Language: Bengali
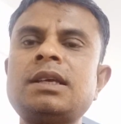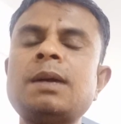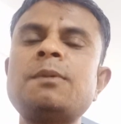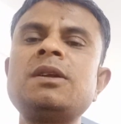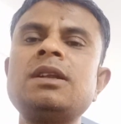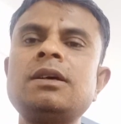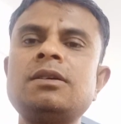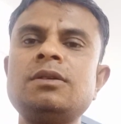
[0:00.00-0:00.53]

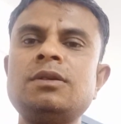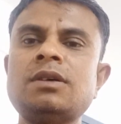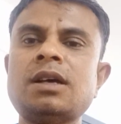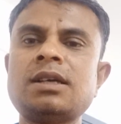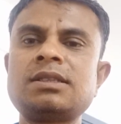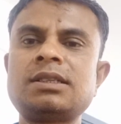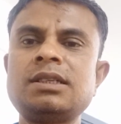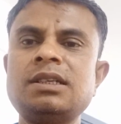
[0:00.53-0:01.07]
কেমন লাগলো
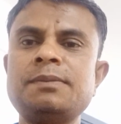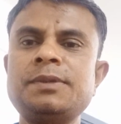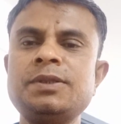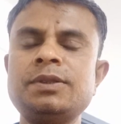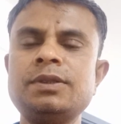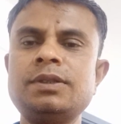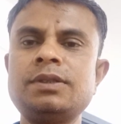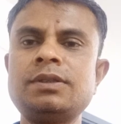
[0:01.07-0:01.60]
আজকের
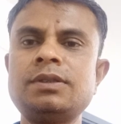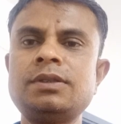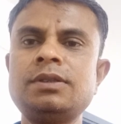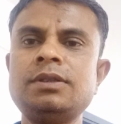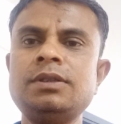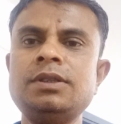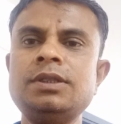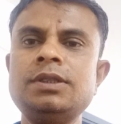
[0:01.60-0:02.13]
এপিসোড
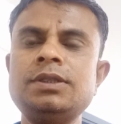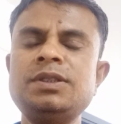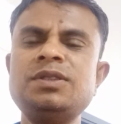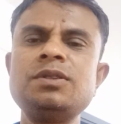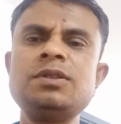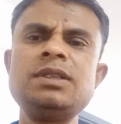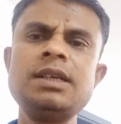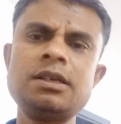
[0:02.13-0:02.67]

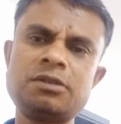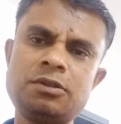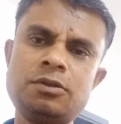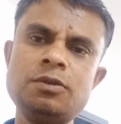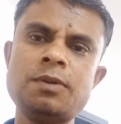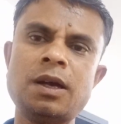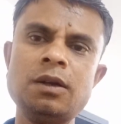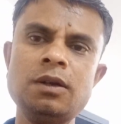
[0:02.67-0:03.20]
যদি একটু
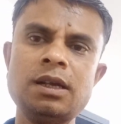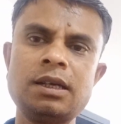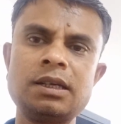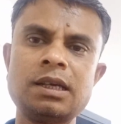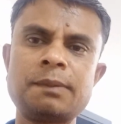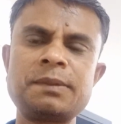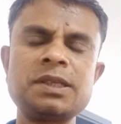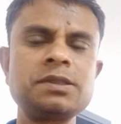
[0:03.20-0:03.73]
ভালো লাগে
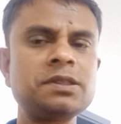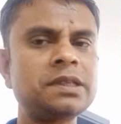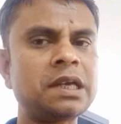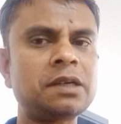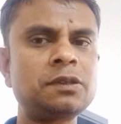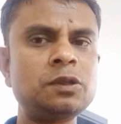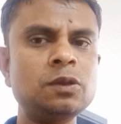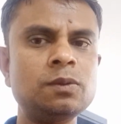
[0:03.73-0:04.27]
আপনার যদি
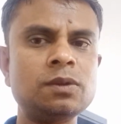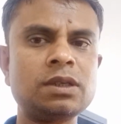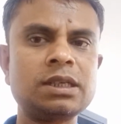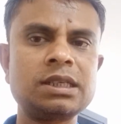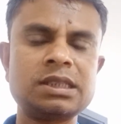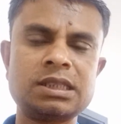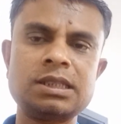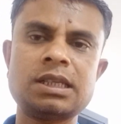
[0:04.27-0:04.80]
একটু
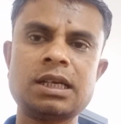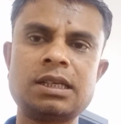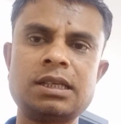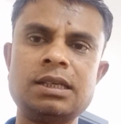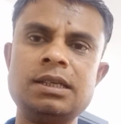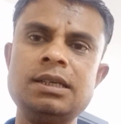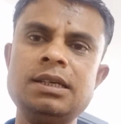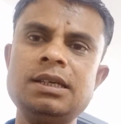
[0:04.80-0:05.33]
উপকারে এসে থাকে
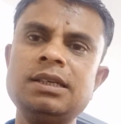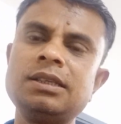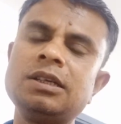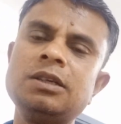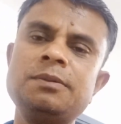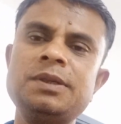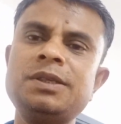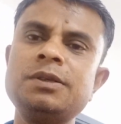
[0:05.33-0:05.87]

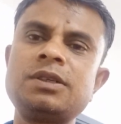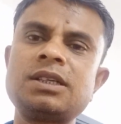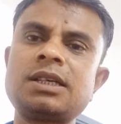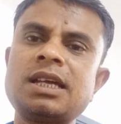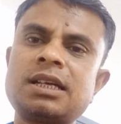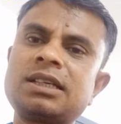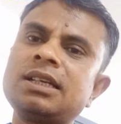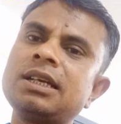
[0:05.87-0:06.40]
তাহলে ভিডিওটাকে
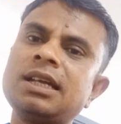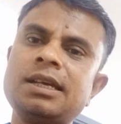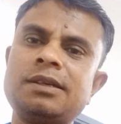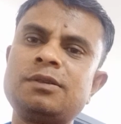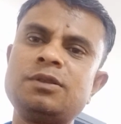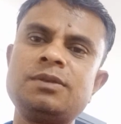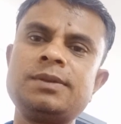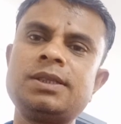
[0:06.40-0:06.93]
একটা লাইক
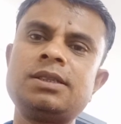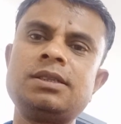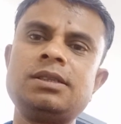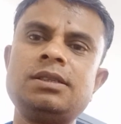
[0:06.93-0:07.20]
করবেন